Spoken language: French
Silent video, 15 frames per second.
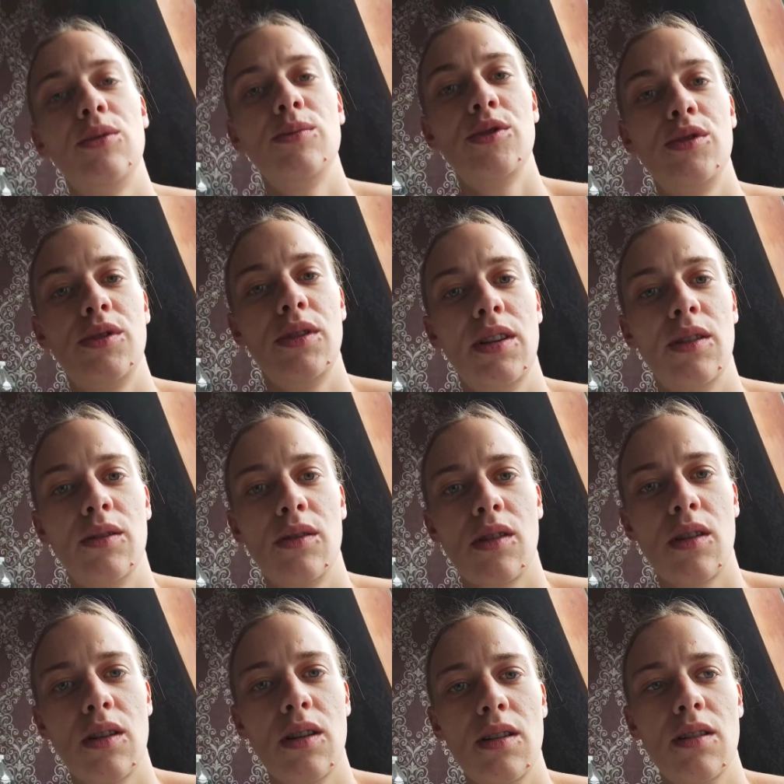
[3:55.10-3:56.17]
le monsieur il est
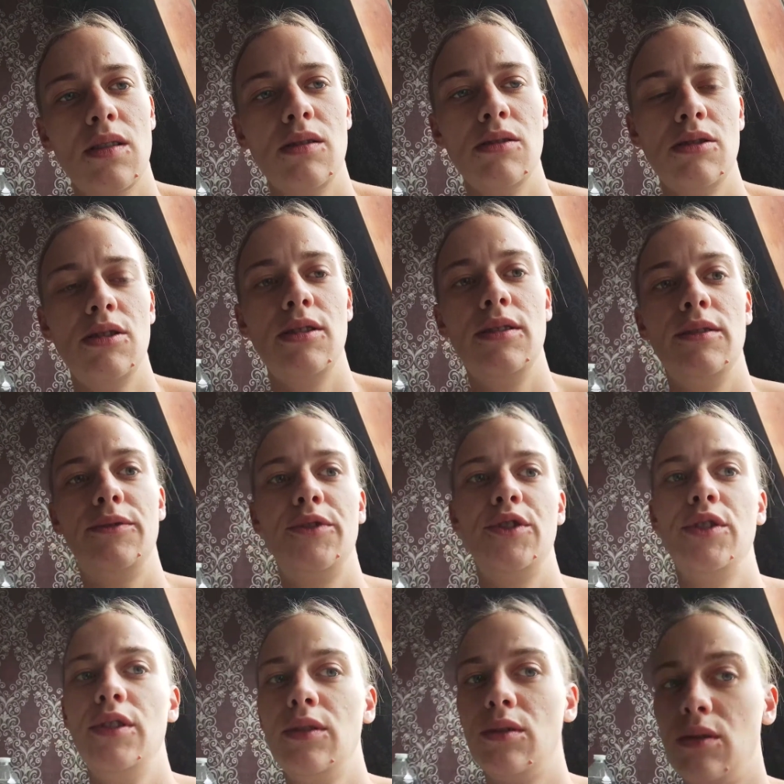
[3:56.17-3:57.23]
encore là, là, il
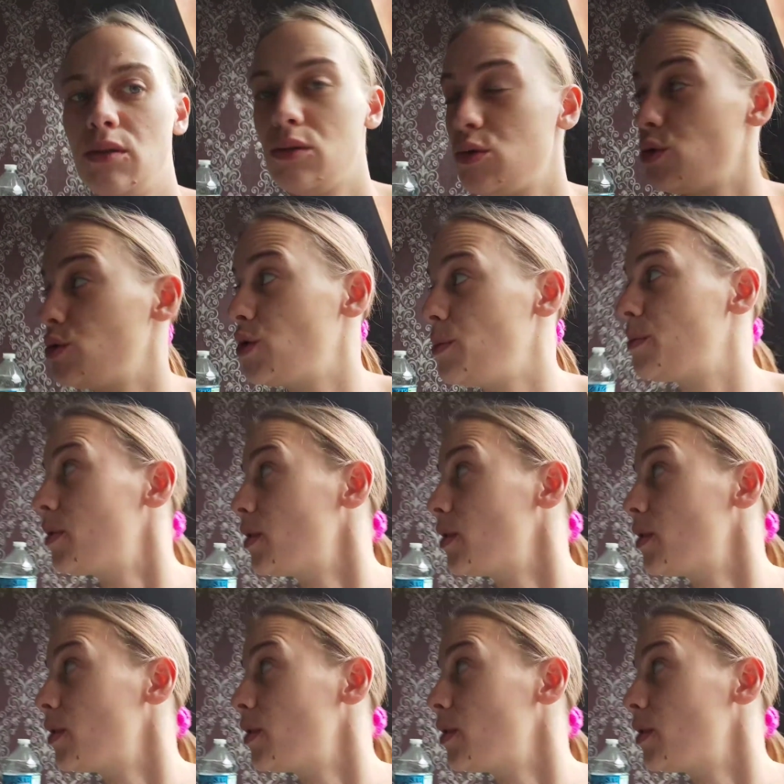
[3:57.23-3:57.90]
finit, euh, je sais